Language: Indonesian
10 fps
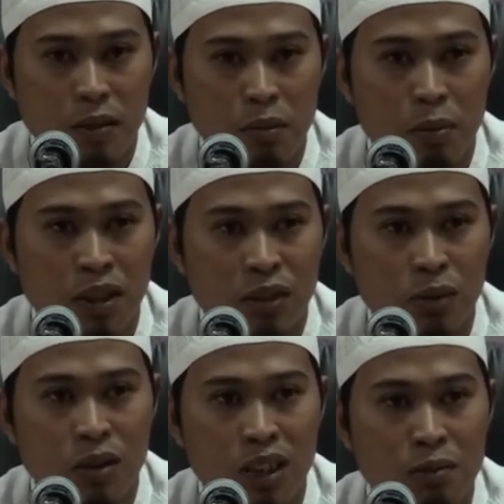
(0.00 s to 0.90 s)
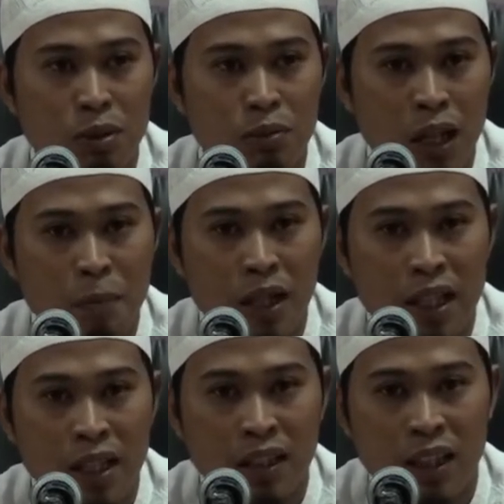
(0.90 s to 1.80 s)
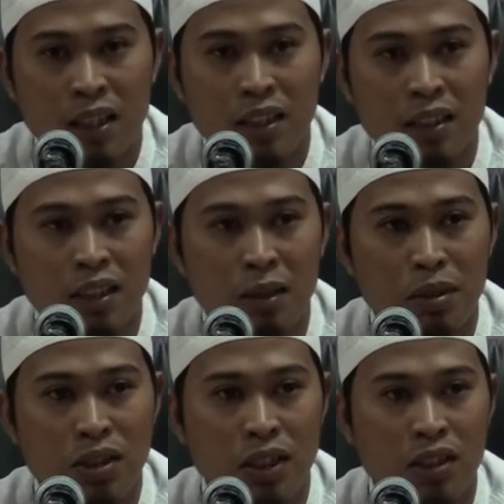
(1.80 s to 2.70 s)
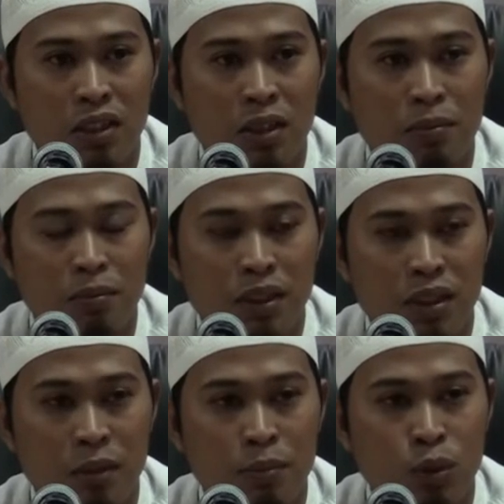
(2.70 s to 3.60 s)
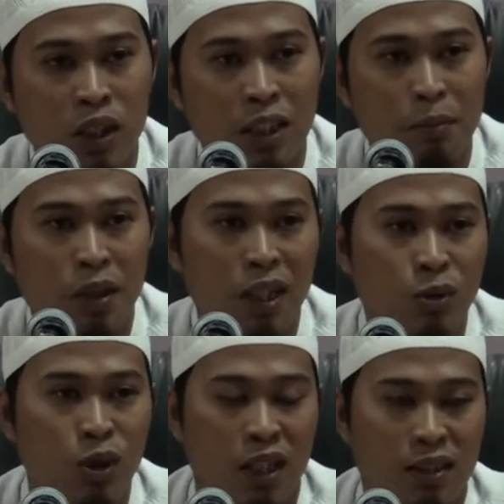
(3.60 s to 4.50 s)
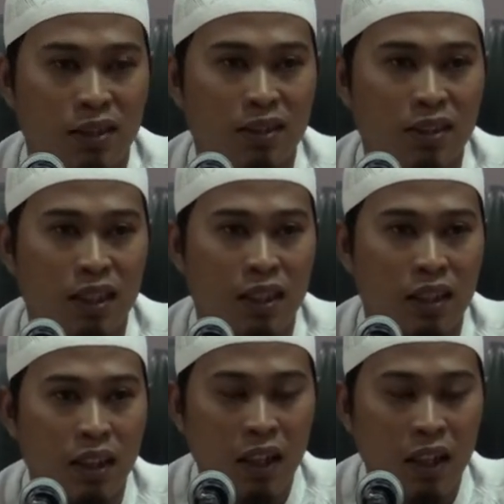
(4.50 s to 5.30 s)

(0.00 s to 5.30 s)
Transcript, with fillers: memasuki beberapa ayat-ayat yang bisa kita tadaburi yang paling mudah ya.